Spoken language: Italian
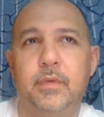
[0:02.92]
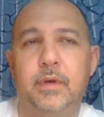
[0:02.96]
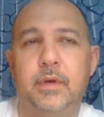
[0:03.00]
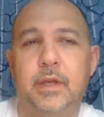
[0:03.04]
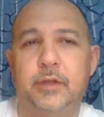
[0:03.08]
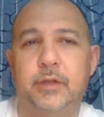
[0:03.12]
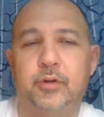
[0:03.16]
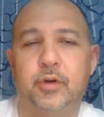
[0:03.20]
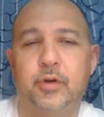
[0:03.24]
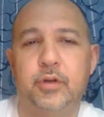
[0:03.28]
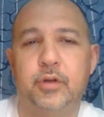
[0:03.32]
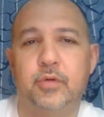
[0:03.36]
la
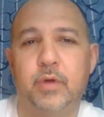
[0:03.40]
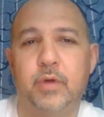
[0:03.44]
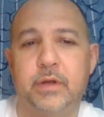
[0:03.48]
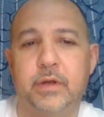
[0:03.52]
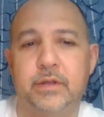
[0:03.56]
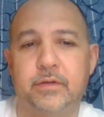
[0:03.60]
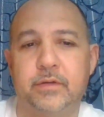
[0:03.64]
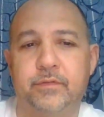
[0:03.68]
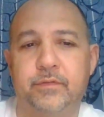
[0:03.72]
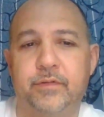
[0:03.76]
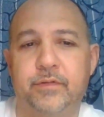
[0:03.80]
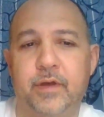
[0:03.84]
torre di
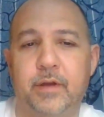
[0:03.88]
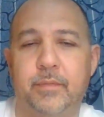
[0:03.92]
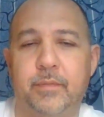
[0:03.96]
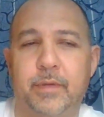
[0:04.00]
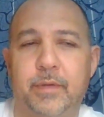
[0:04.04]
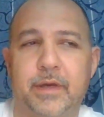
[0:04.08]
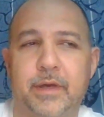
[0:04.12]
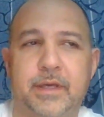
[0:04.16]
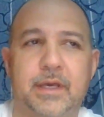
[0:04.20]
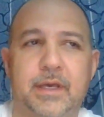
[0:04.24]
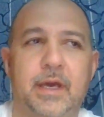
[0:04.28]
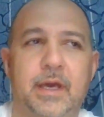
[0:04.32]
guardia
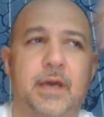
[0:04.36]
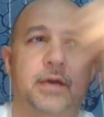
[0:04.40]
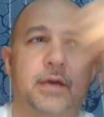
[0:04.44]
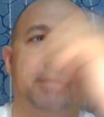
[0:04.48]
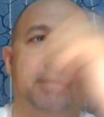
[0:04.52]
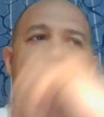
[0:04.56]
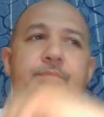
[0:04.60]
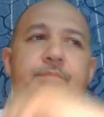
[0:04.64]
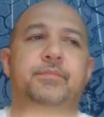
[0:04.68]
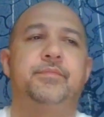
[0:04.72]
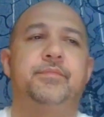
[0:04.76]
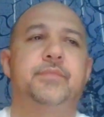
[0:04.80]
afferma che
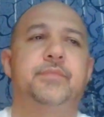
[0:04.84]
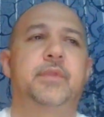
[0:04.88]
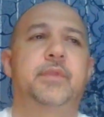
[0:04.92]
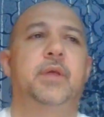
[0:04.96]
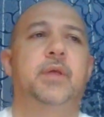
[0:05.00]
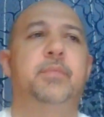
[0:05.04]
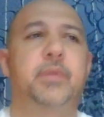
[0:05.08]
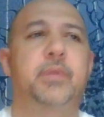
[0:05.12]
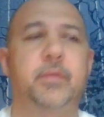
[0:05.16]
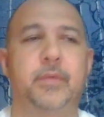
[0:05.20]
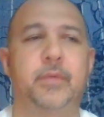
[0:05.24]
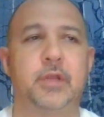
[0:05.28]

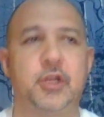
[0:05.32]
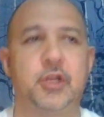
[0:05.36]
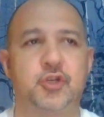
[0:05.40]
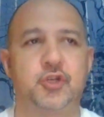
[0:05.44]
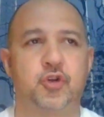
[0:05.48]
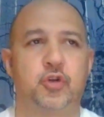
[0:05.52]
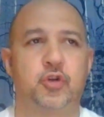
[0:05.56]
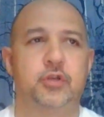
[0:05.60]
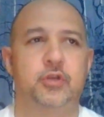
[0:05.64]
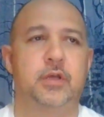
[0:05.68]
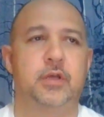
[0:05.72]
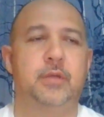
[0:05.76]
prima del
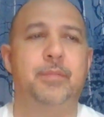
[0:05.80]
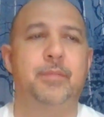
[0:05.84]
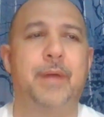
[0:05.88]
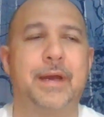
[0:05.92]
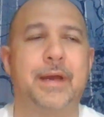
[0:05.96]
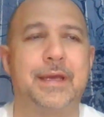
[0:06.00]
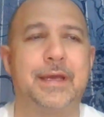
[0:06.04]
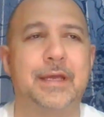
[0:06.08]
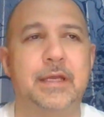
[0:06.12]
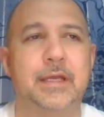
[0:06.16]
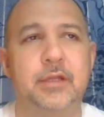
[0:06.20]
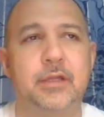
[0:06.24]
giorno di
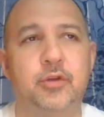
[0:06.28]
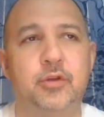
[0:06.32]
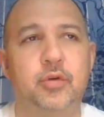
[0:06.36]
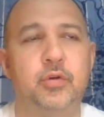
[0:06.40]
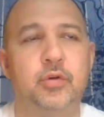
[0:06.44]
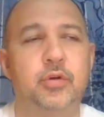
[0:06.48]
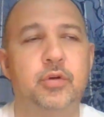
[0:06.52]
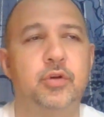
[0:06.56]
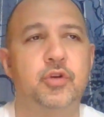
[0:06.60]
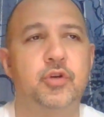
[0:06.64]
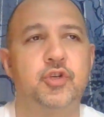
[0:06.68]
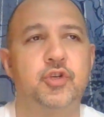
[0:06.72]

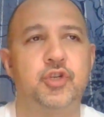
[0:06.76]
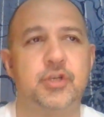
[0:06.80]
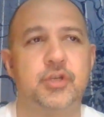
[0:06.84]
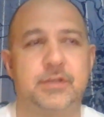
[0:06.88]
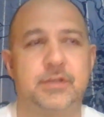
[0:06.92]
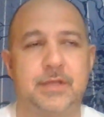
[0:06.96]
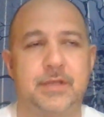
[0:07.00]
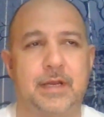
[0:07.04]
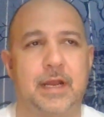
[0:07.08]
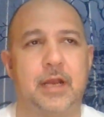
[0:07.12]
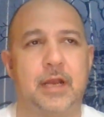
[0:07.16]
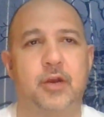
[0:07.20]
Armageddon ci
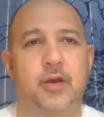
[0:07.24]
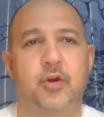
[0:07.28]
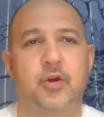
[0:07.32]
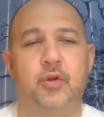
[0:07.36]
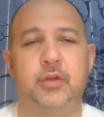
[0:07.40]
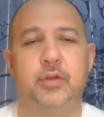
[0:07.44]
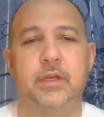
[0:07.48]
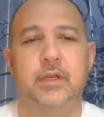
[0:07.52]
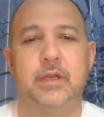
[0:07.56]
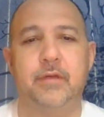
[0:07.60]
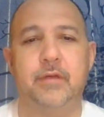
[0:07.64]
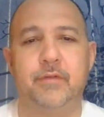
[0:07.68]
saranno
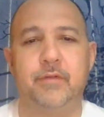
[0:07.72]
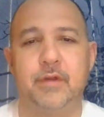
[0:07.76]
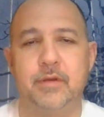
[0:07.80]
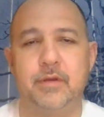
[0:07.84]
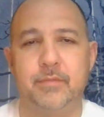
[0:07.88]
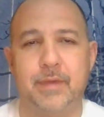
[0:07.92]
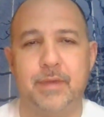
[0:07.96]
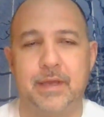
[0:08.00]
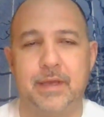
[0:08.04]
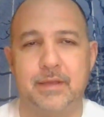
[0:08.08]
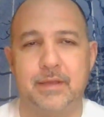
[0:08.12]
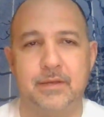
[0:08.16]
degli
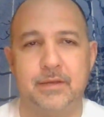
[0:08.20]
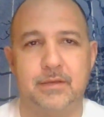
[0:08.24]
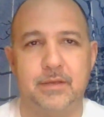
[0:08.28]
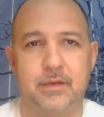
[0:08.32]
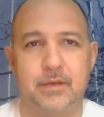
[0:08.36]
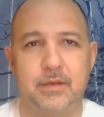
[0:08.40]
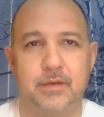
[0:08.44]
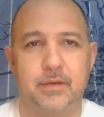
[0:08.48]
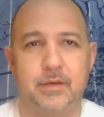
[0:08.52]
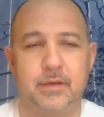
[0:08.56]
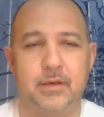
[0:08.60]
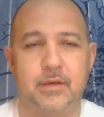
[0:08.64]

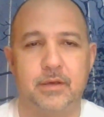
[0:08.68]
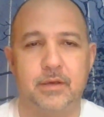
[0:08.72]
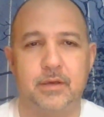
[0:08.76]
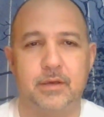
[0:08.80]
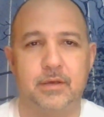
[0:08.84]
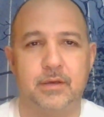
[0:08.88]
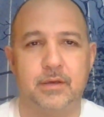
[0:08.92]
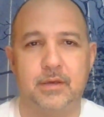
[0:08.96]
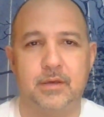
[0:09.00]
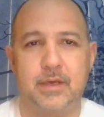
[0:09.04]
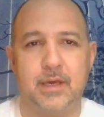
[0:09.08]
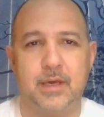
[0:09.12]
avvenimenti
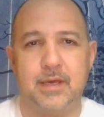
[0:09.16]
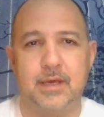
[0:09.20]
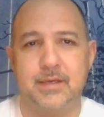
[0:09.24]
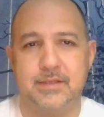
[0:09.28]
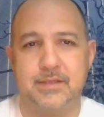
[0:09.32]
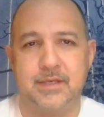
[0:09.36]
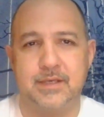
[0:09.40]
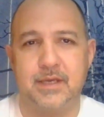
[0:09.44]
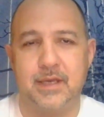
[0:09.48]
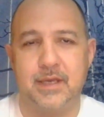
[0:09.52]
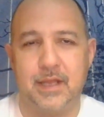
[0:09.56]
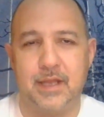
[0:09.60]
eh, che
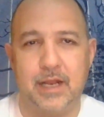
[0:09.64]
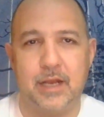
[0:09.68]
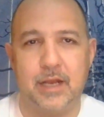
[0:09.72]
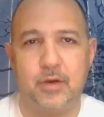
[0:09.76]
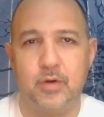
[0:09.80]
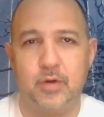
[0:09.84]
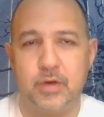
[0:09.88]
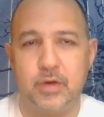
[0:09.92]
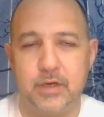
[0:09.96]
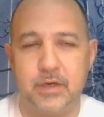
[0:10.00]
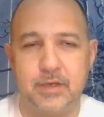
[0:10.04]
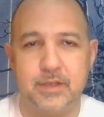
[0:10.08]
segneranno
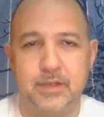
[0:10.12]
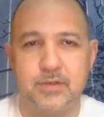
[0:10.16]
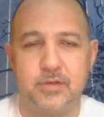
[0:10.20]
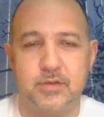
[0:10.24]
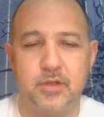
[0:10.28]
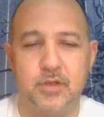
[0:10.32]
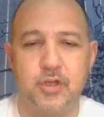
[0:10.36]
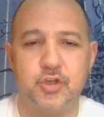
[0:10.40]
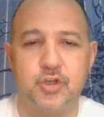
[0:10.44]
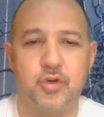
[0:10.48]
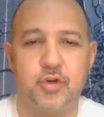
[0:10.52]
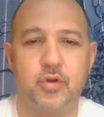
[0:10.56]
l'inizio
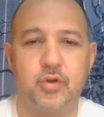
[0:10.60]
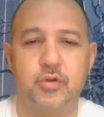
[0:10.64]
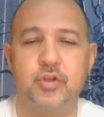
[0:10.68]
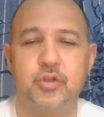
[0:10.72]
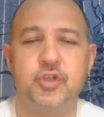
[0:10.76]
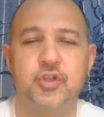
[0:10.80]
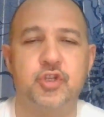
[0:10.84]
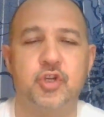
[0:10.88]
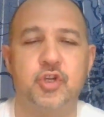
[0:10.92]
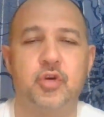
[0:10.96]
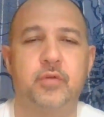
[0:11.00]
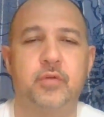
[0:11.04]
del giorno di
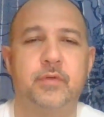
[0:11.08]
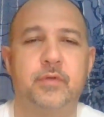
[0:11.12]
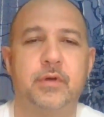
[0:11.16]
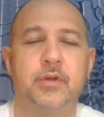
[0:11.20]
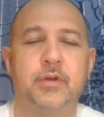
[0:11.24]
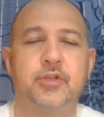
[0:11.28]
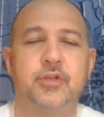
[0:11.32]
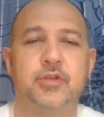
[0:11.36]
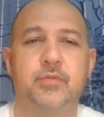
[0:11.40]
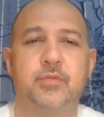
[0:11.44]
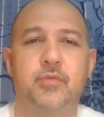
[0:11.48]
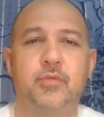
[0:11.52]
Geova,
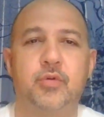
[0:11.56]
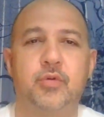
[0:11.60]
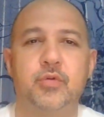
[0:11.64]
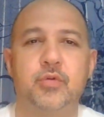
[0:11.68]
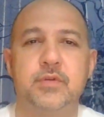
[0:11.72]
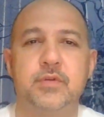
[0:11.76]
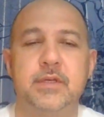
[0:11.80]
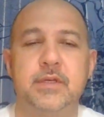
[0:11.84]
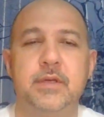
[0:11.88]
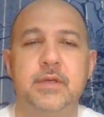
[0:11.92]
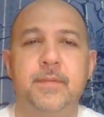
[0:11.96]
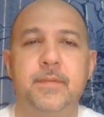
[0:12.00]
diciamo
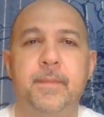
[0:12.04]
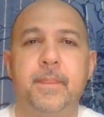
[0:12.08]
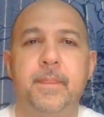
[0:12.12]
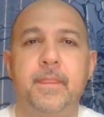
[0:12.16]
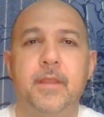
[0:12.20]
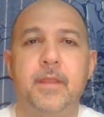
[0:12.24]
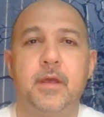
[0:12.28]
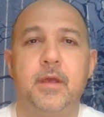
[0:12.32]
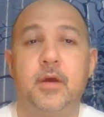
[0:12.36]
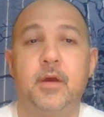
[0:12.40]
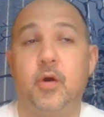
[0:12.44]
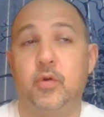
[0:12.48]
così,
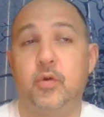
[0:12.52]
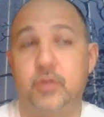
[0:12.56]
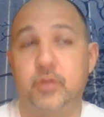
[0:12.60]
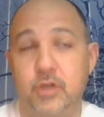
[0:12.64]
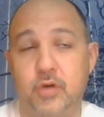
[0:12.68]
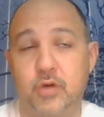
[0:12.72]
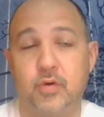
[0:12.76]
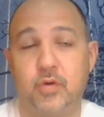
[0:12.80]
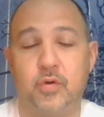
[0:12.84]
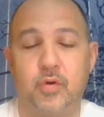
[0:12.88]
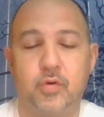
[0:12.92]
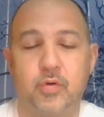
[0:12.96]
o
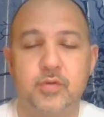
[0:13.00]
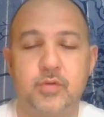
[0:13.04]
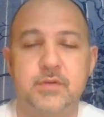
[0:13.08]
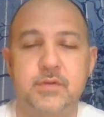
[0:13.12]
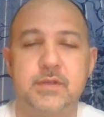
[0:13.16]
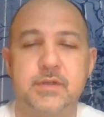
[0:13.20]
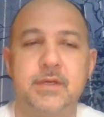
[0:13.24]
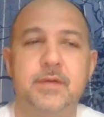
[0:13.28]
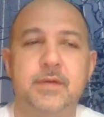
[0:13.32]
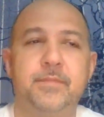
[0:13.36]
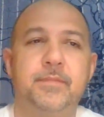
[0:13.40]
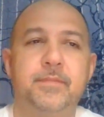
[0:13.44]
dicono
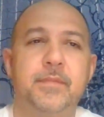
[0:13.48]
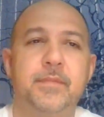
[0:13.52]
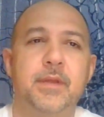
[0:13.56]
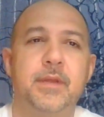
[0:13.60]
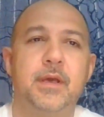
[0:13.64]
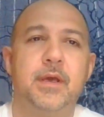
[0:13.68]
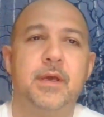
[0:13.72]
così,